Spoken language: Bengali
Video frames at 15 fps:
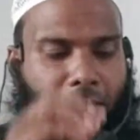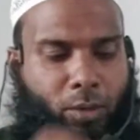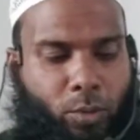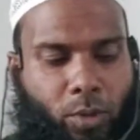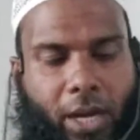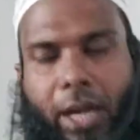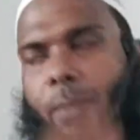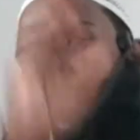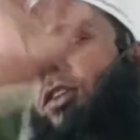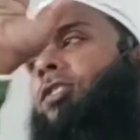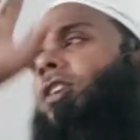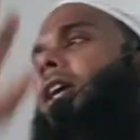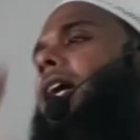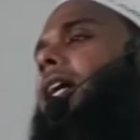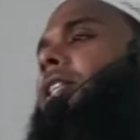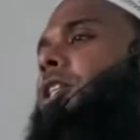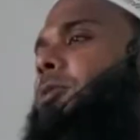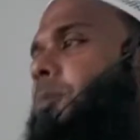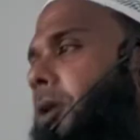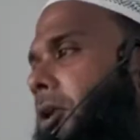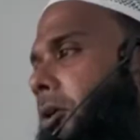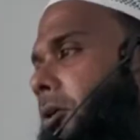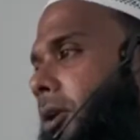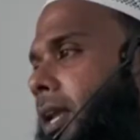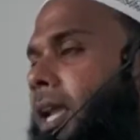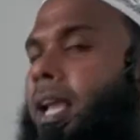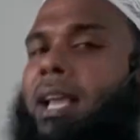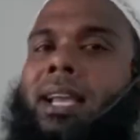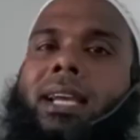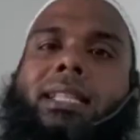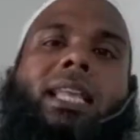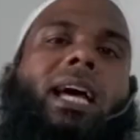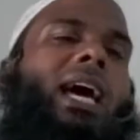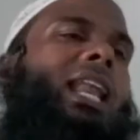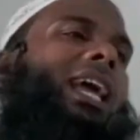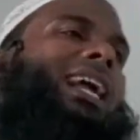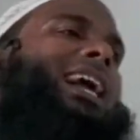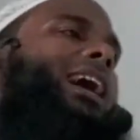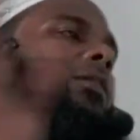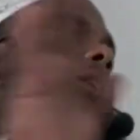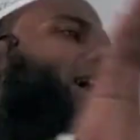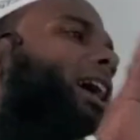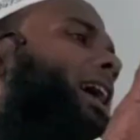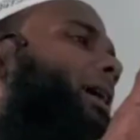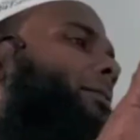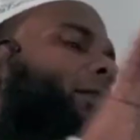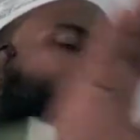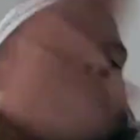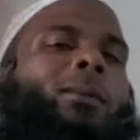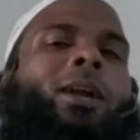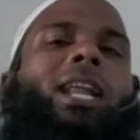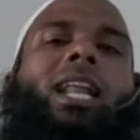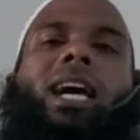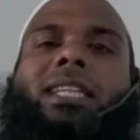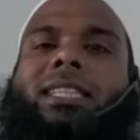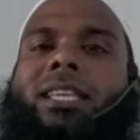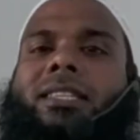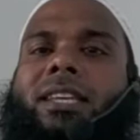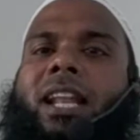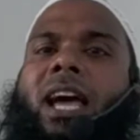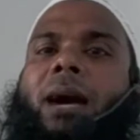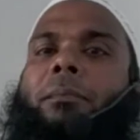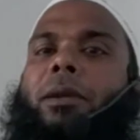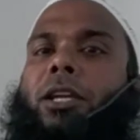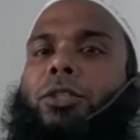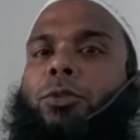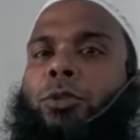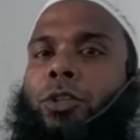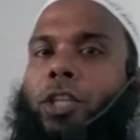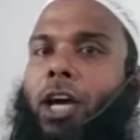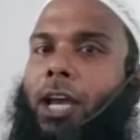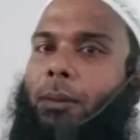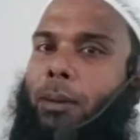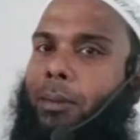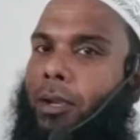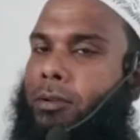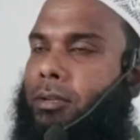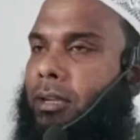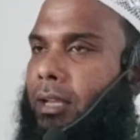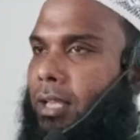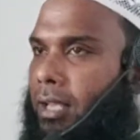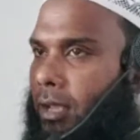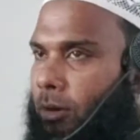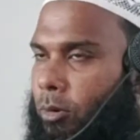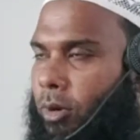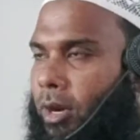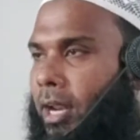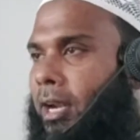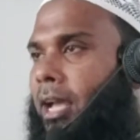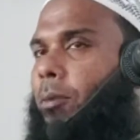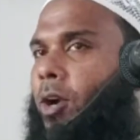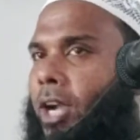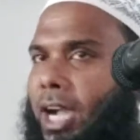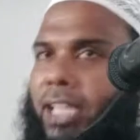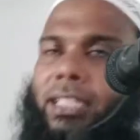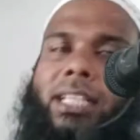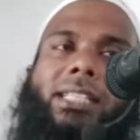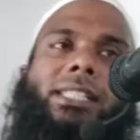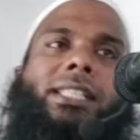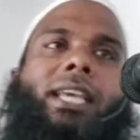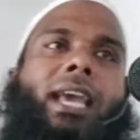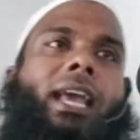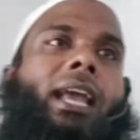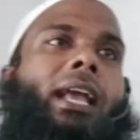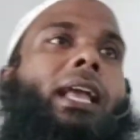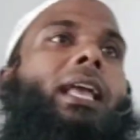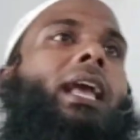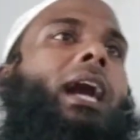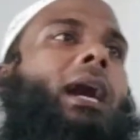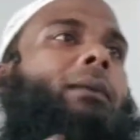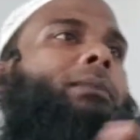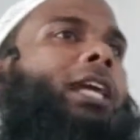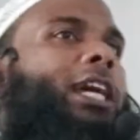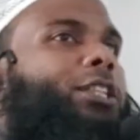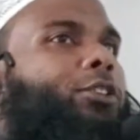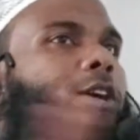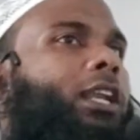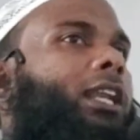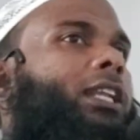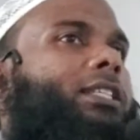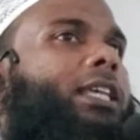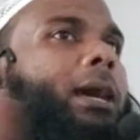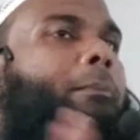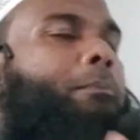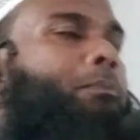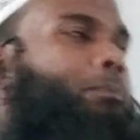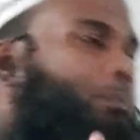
আমরা কোরআন এবং সহি হাদিস ফলো করি তাহলে কাউকে কাফেরও বলা লাগতেছে না আমরা সুন্দরভাবে কোরআন এবং হাদিস দিয়ে আমরা এই দলিল সাব